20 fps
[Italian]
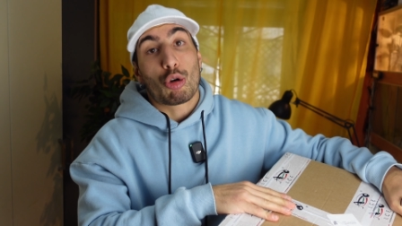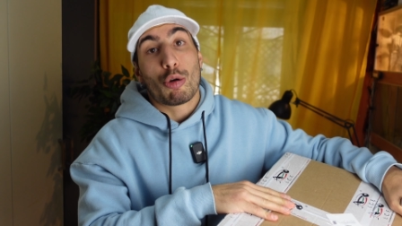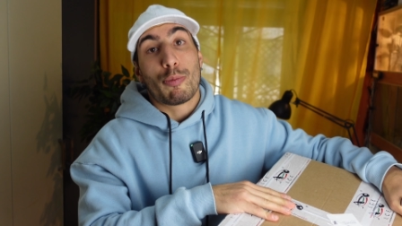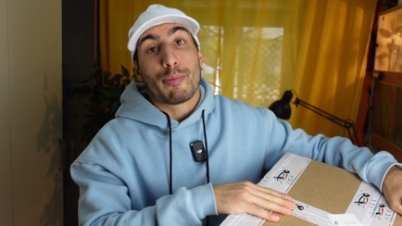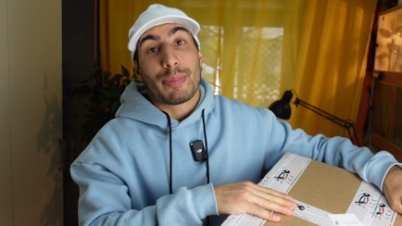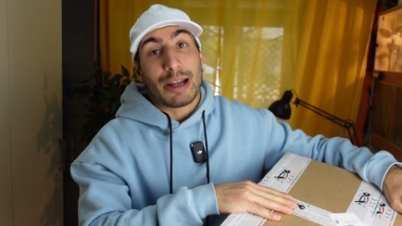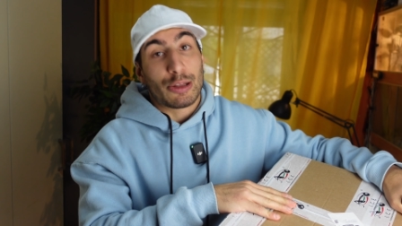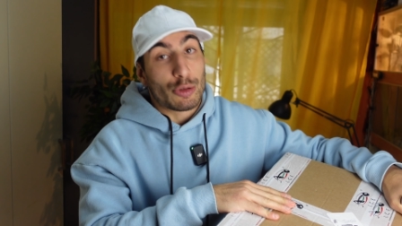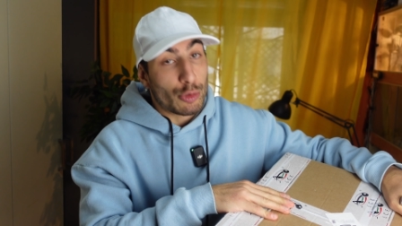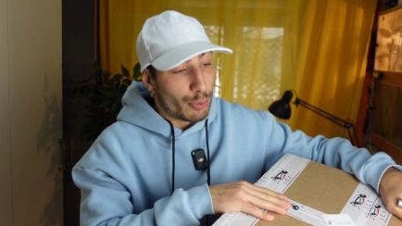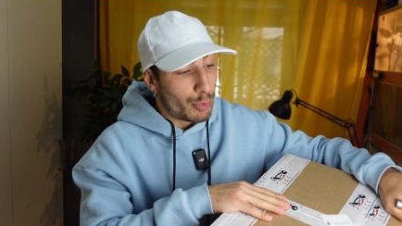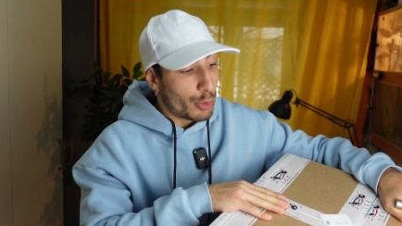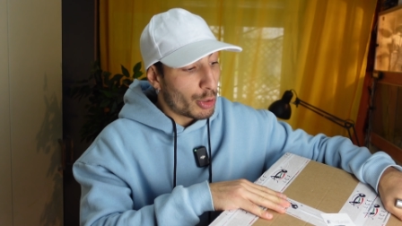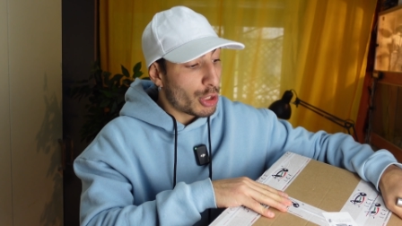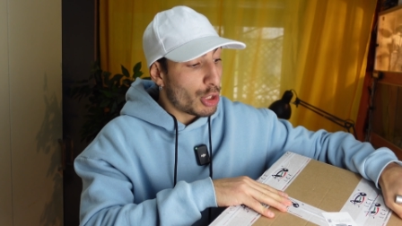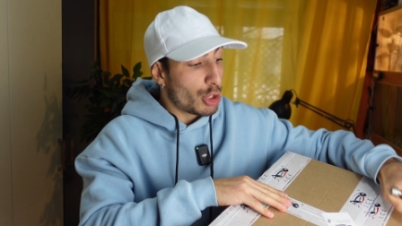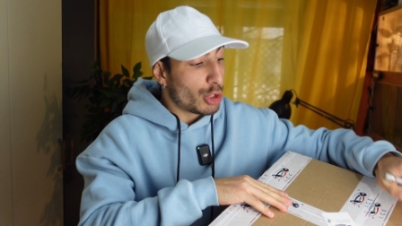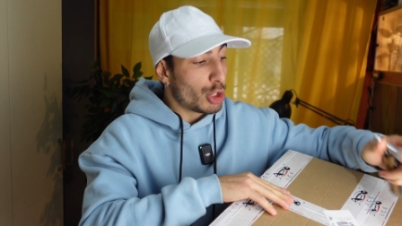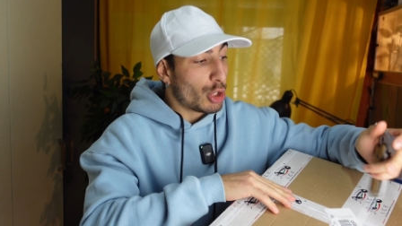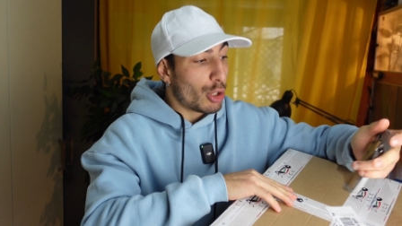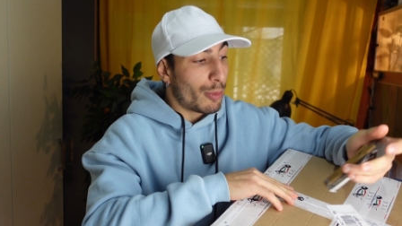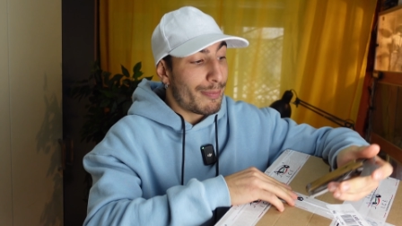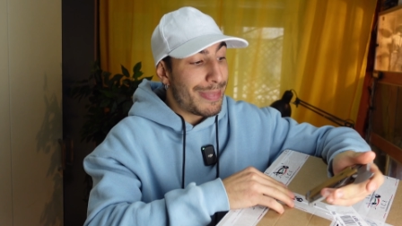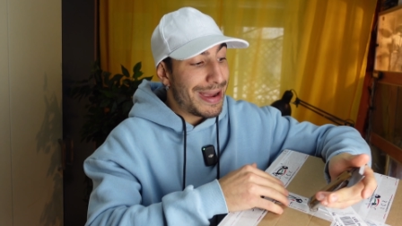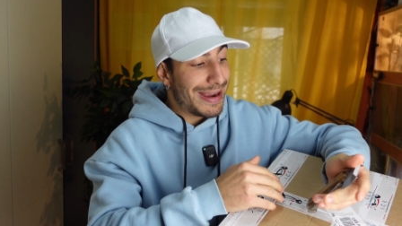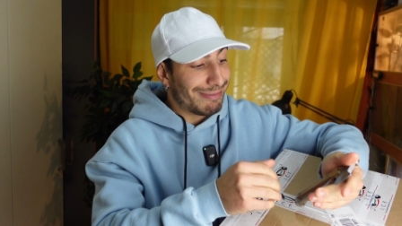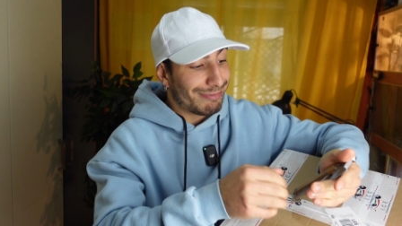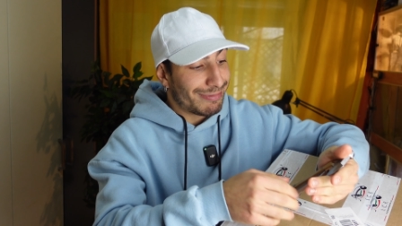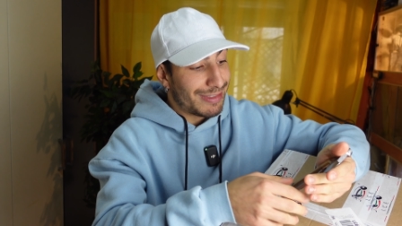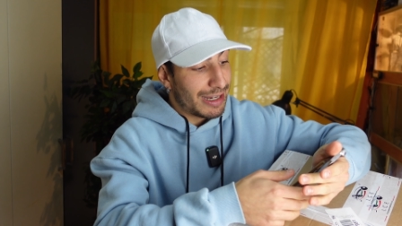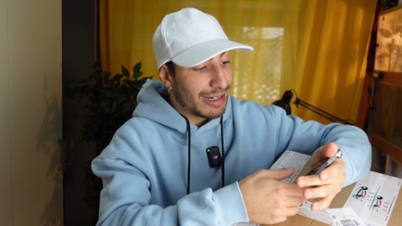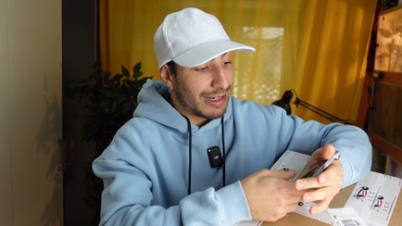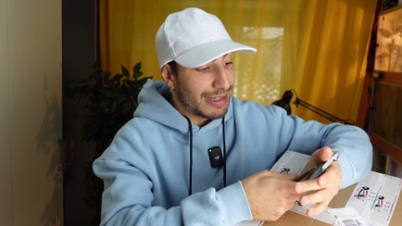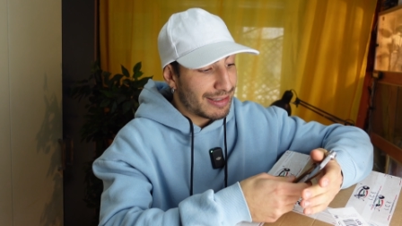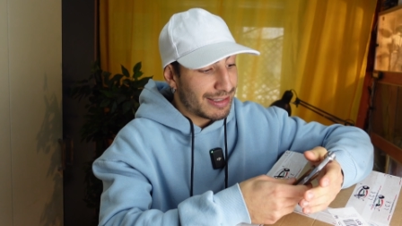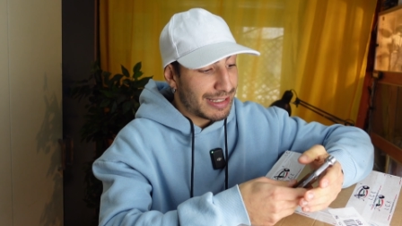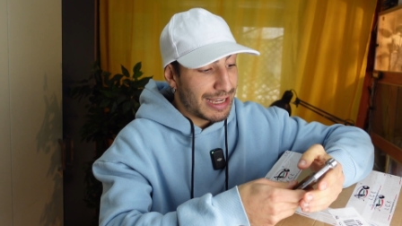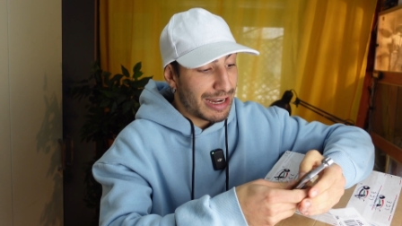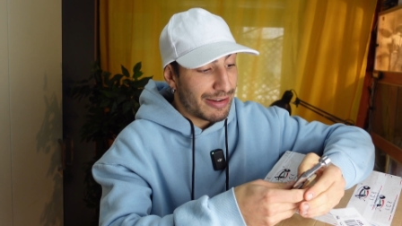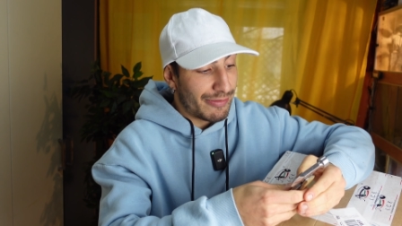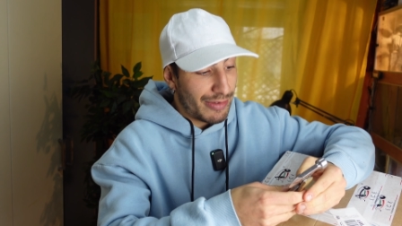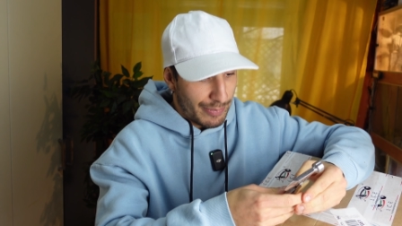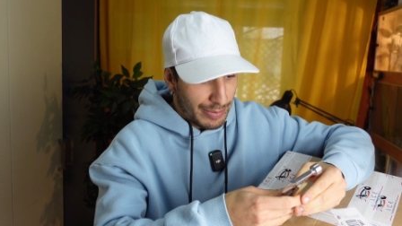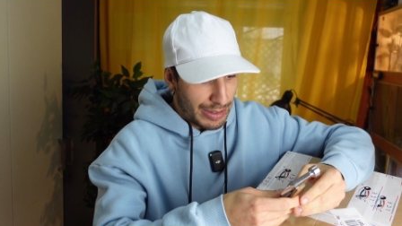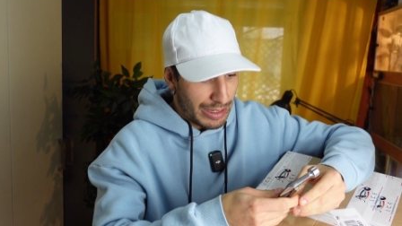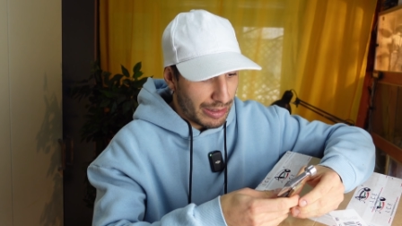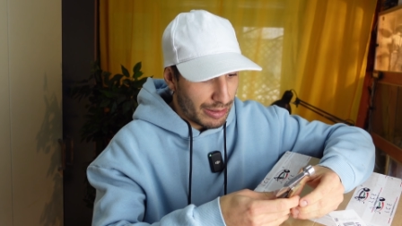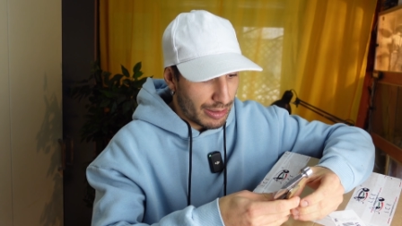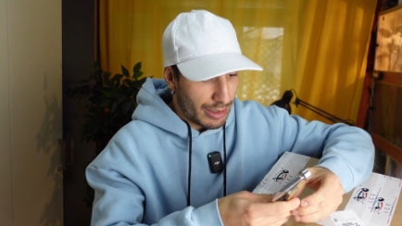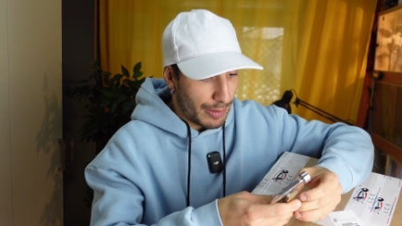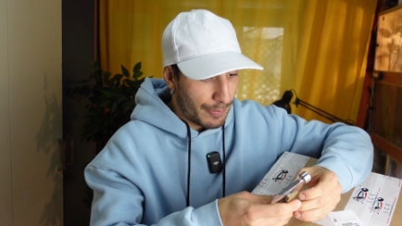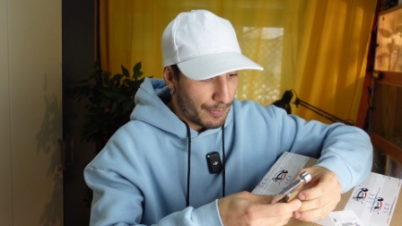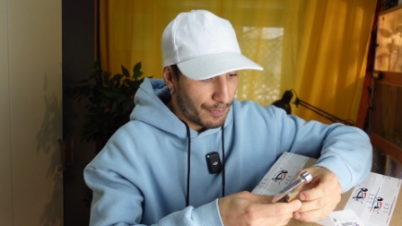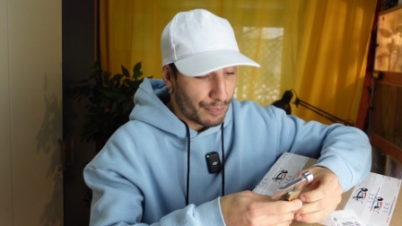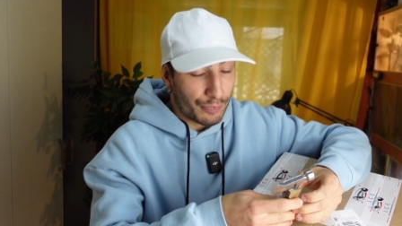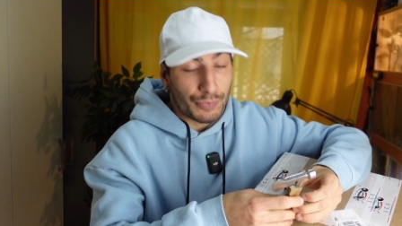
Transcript: comprato un pochino di robetta che serve per